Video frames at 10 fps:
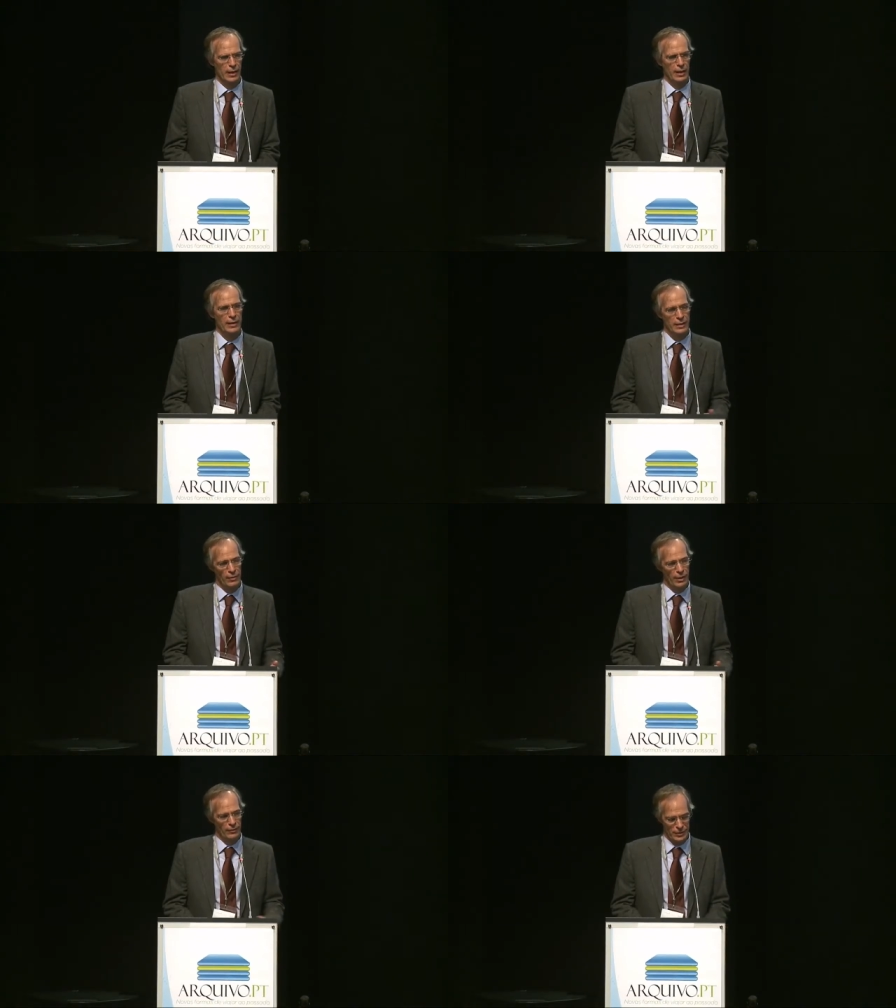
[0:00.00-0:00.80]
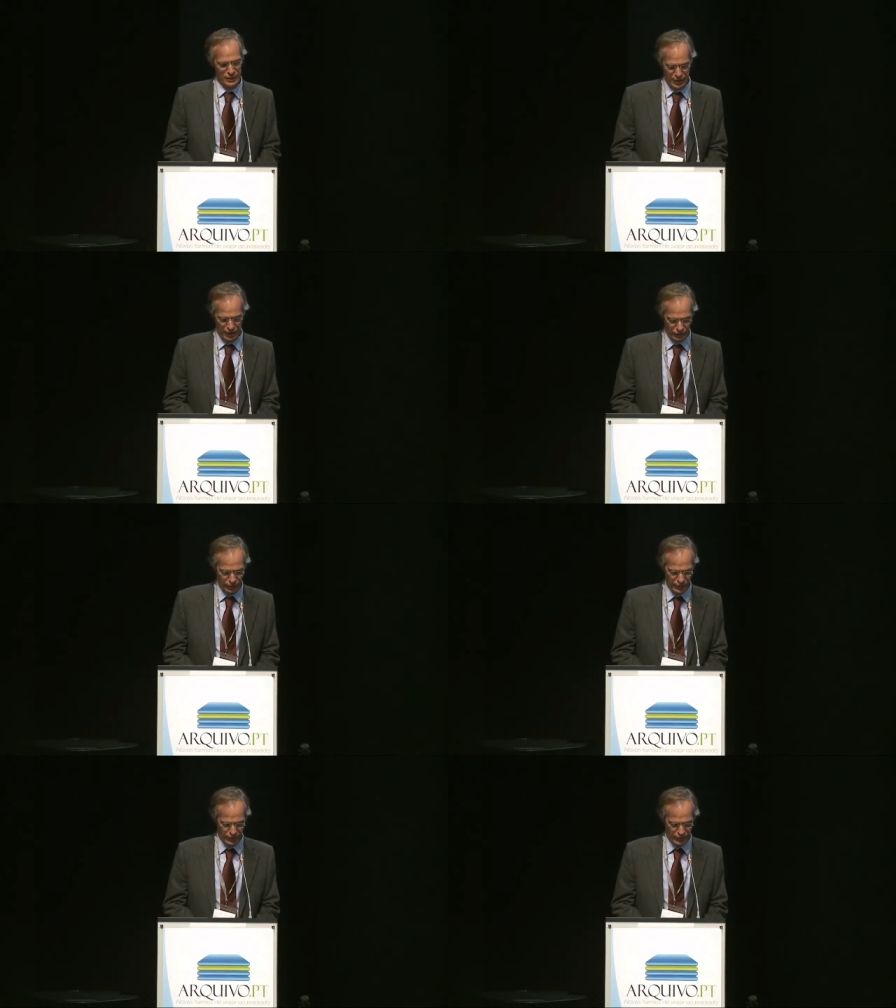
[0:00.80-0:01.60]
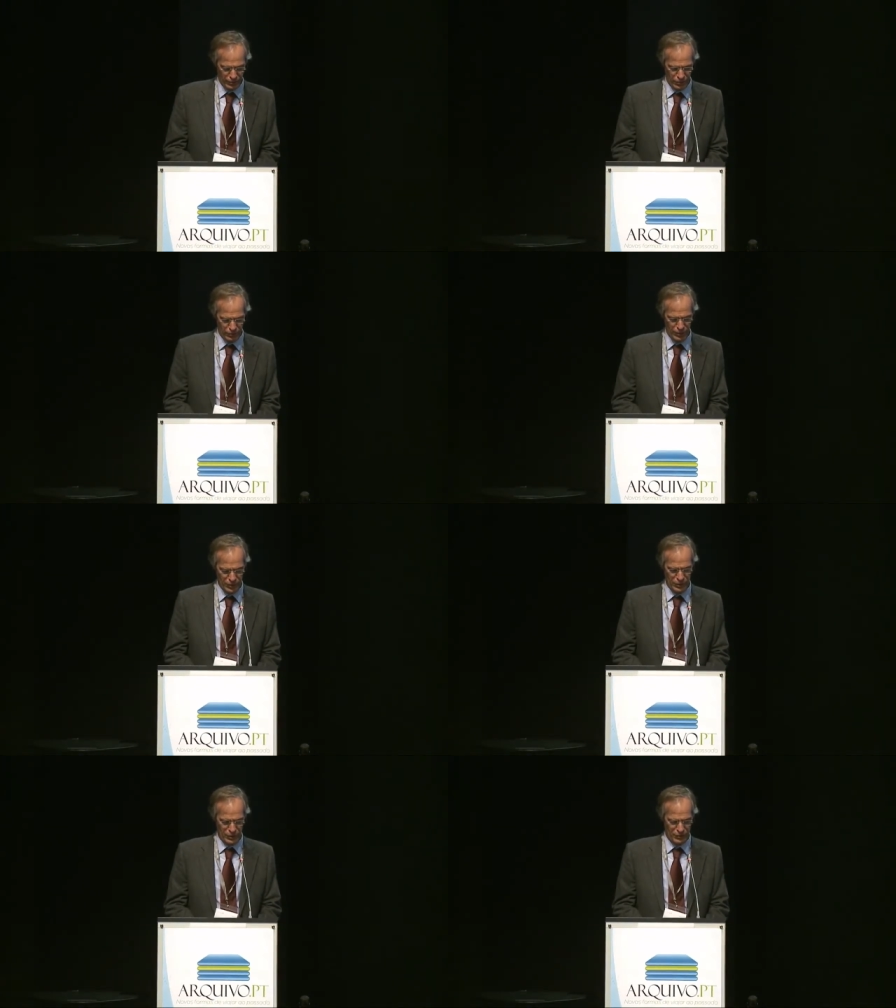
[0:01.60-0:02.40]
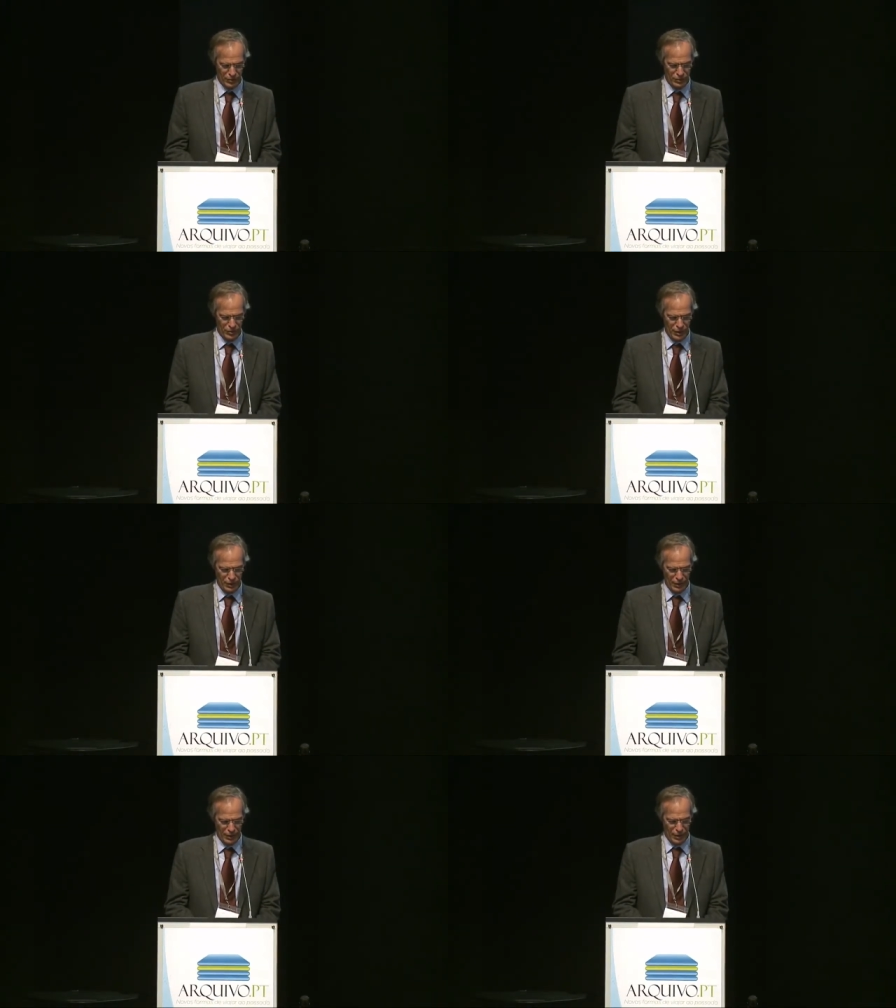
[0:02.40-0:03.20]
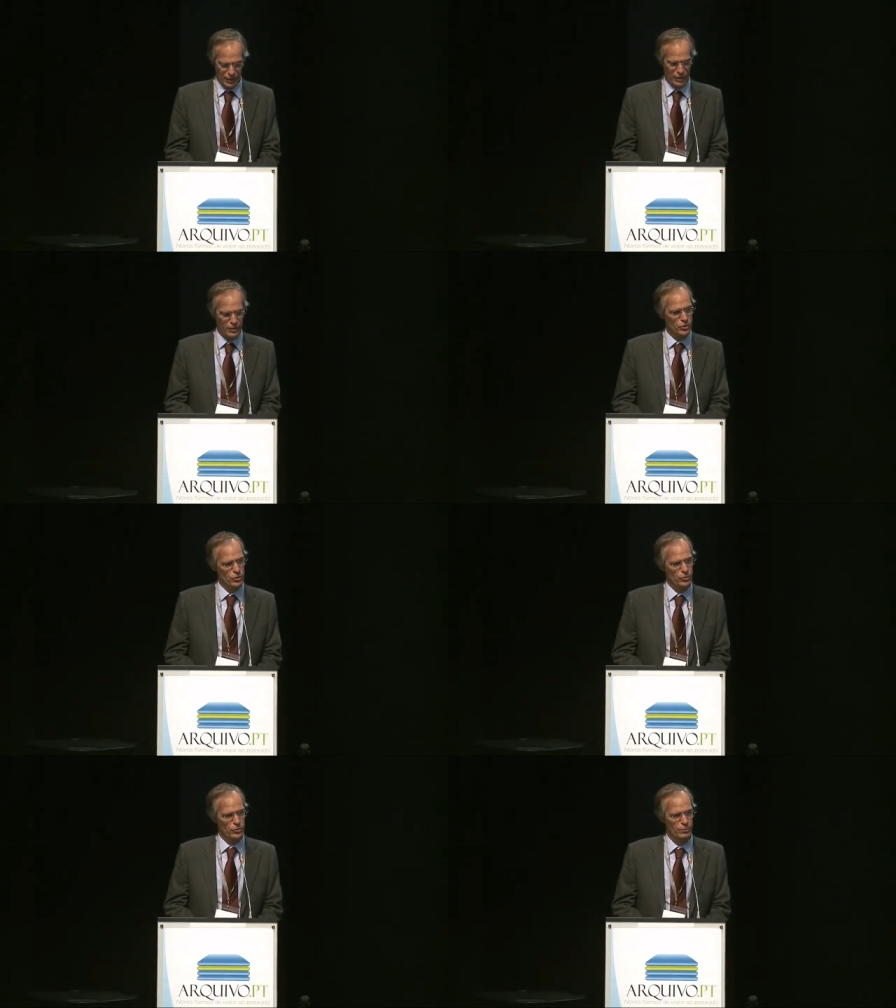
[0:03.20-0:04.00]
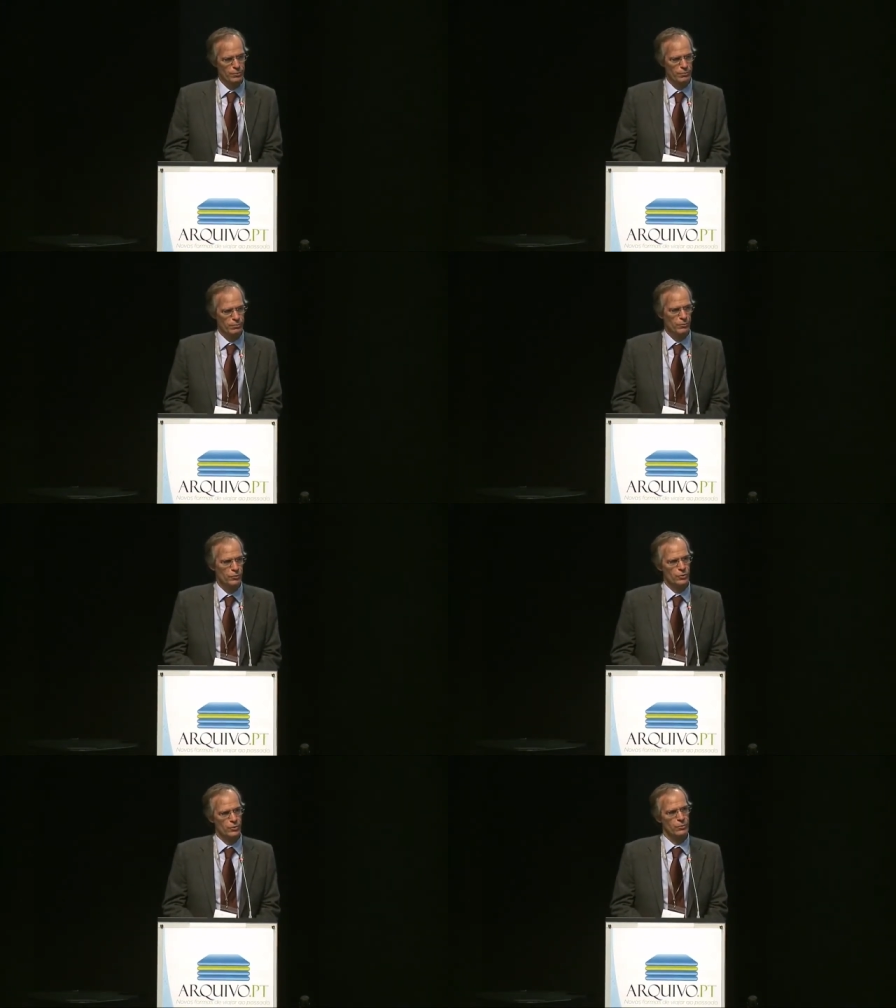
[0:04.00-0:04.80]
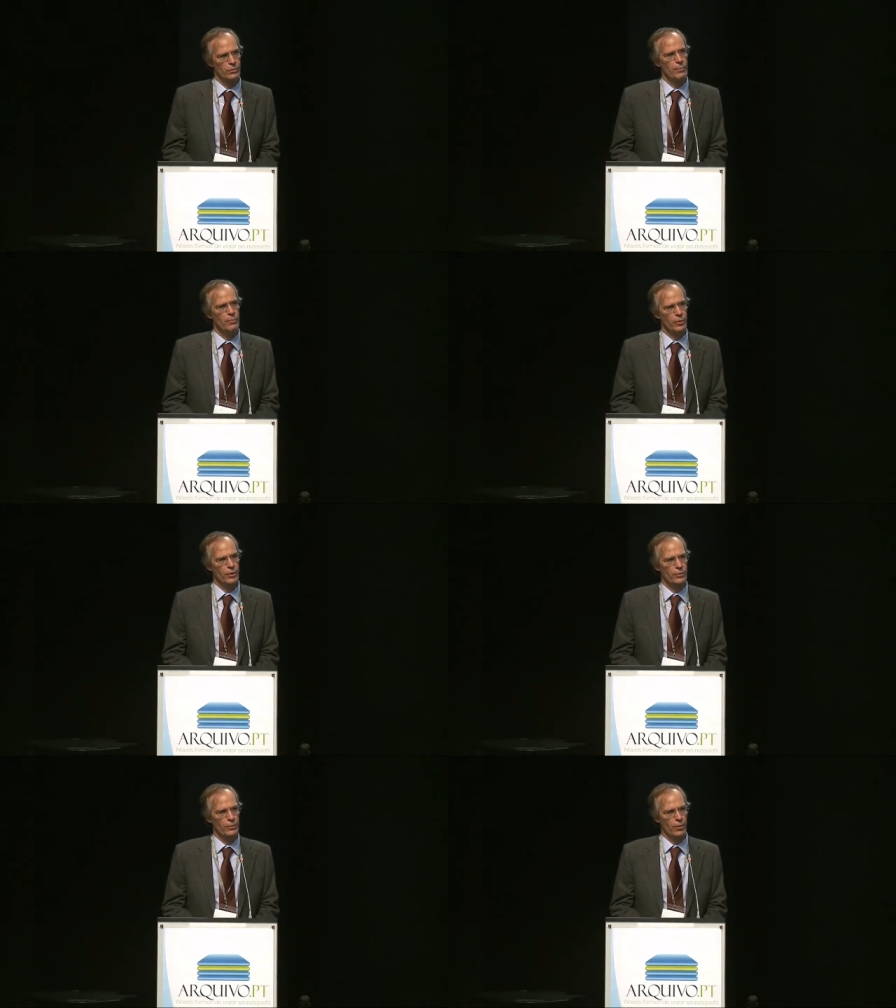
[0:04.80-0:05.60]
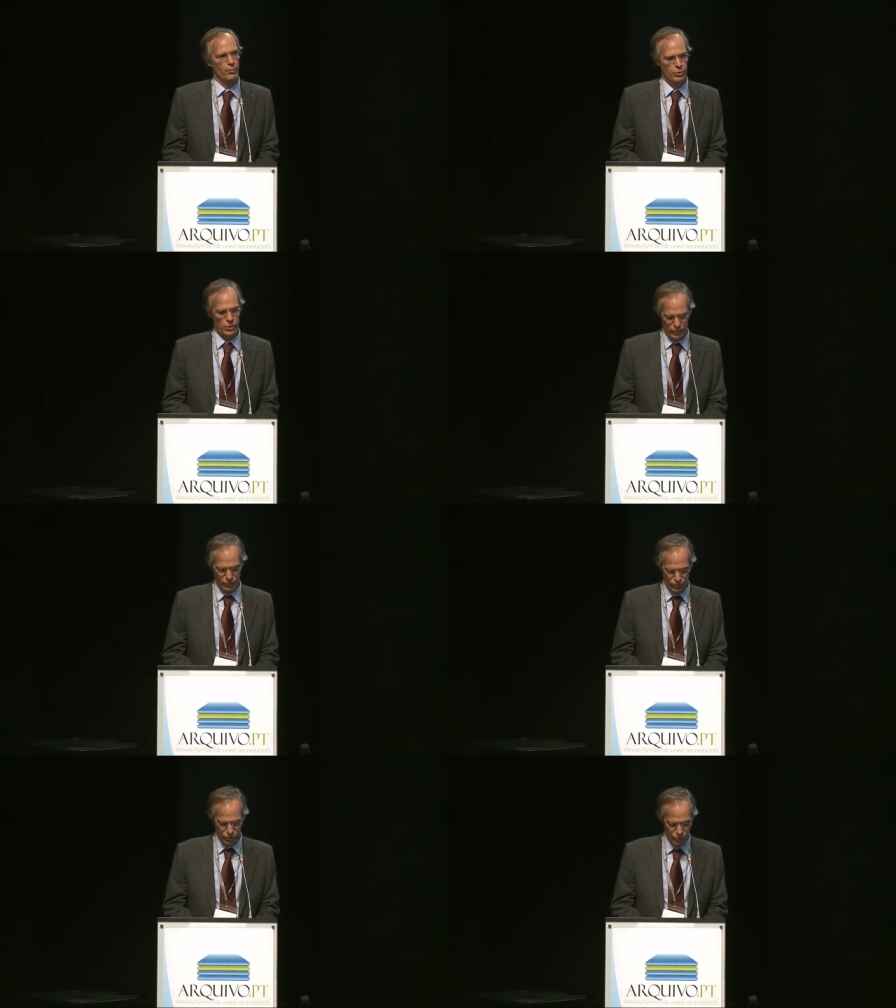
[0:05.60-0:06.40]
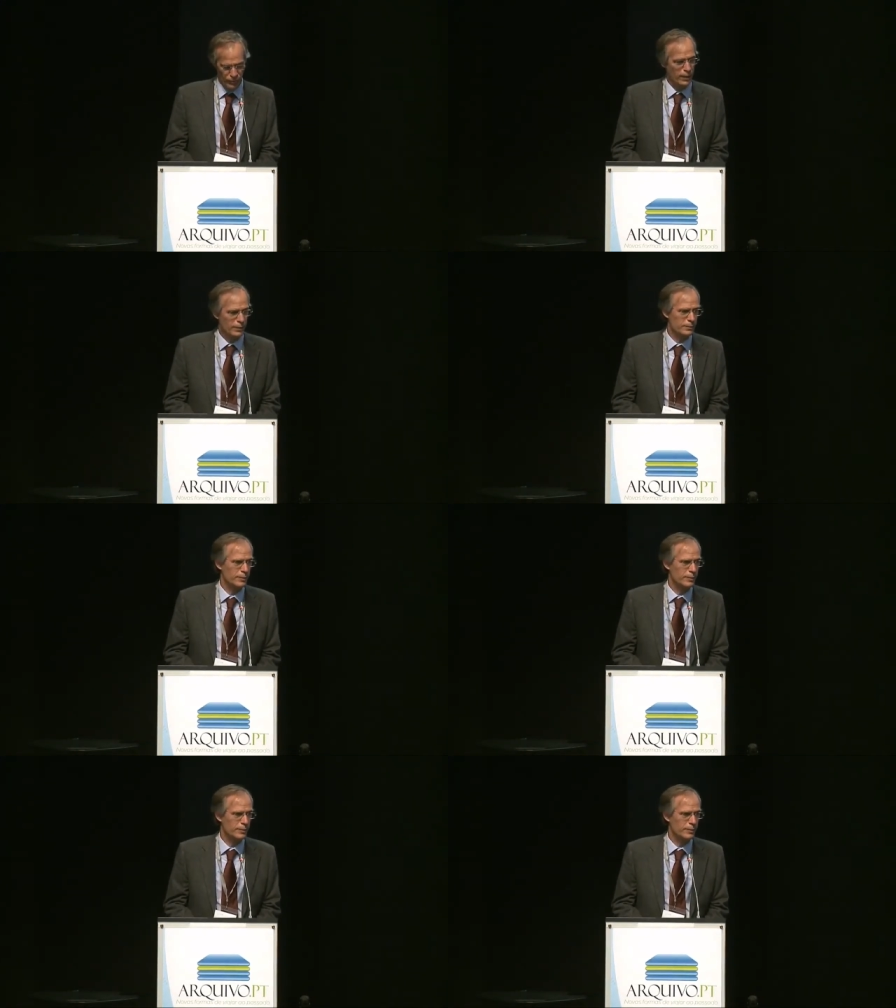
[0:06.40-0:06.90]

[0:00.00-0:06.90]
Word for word: a então FCCN, Fundação Computação Científica Nacional, iniciou o seu, o seu apoio ao projeto TUMBA.